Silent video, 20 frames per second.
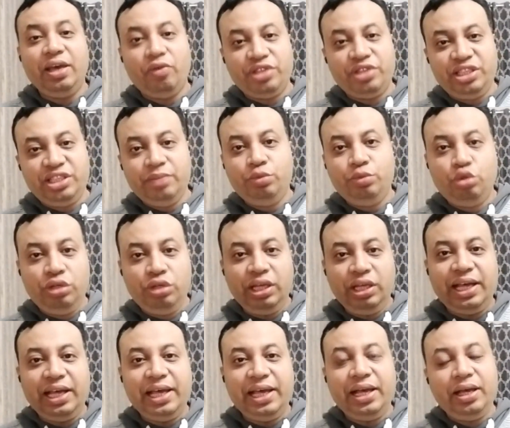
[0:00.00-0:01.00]
वसीम जूनियर
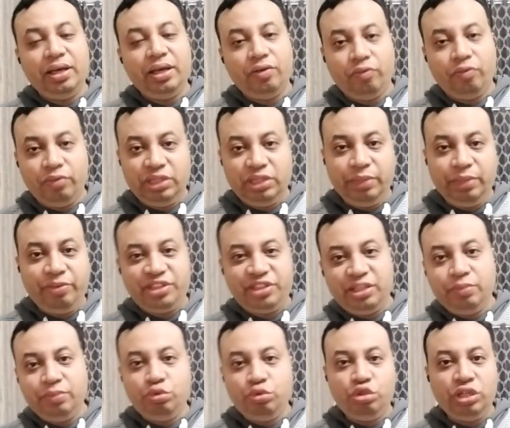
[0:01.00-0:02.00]
आया जब
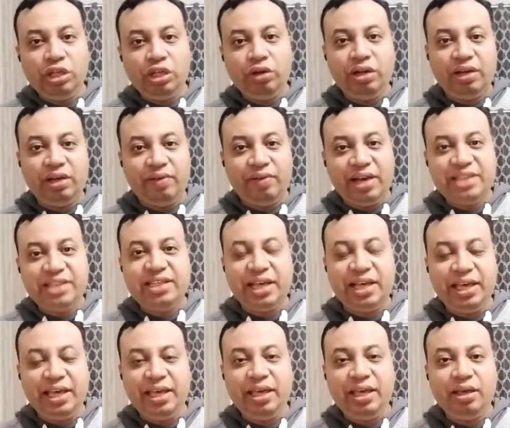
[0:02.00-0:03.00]
वसीम जूनियर और नवाज
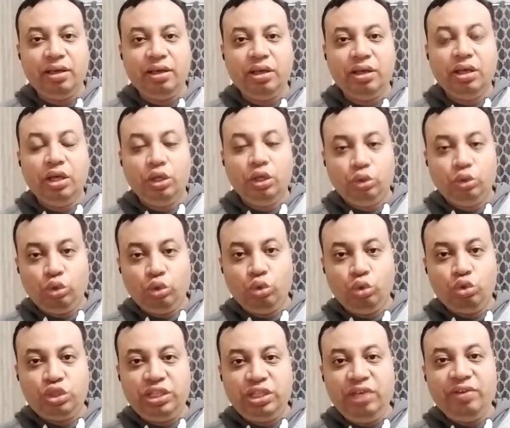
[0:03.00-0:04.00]
आए तो
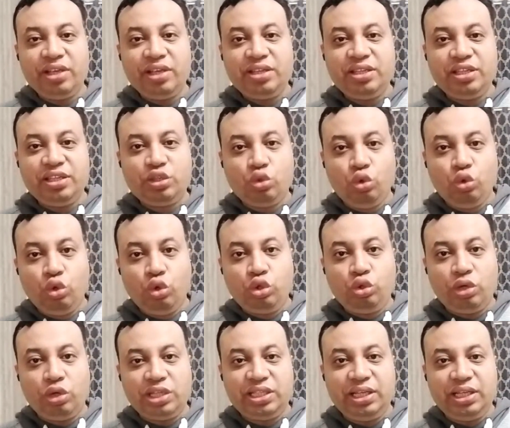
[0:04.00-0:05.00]
उसकी वजह से स्कोर
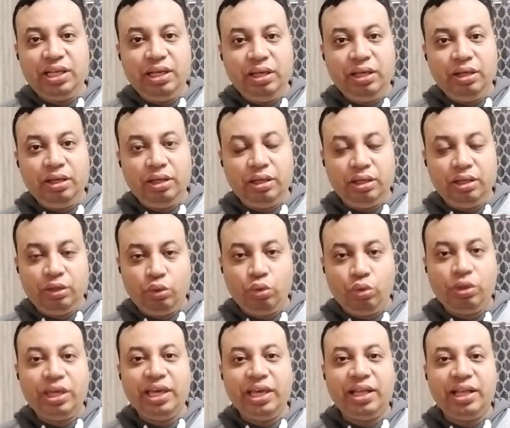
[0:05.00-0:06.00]
थोड़ा सा रुक
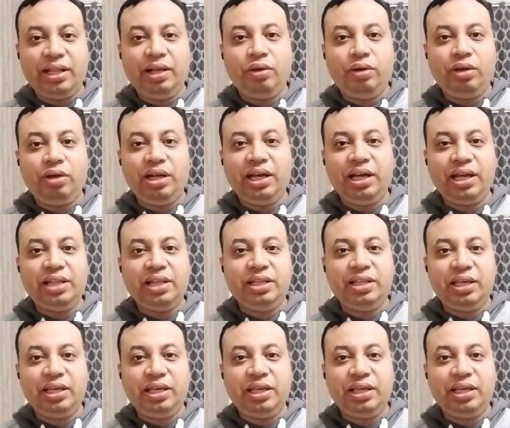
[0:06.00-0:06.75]
गया था और लग रहा था